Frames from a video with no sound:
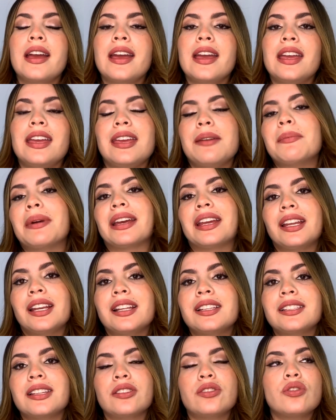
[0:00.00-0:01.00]

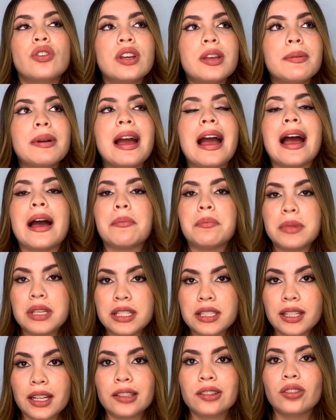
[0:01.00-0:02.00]
Imagínense, yo iba a
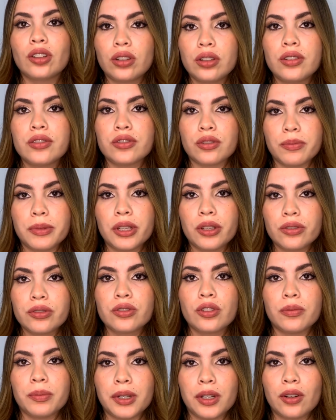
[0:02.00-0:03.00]
misa todos los domingos
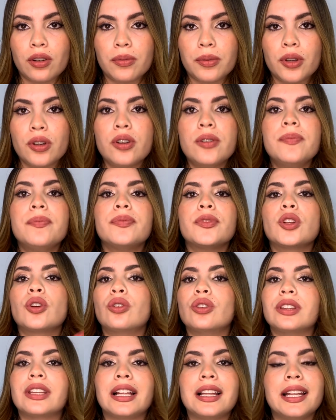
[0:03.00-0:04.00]
con mi novio
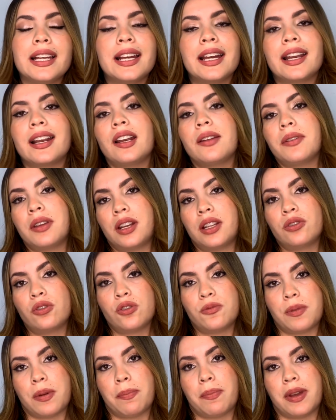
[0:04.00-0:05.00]
con tal de caerle bien a sus
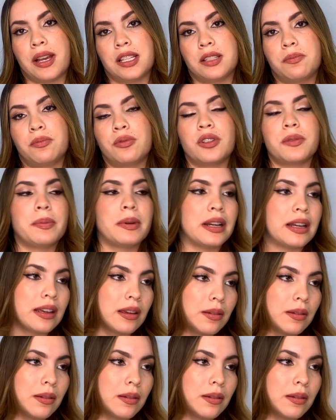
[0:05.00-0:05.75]
papás. Pues para que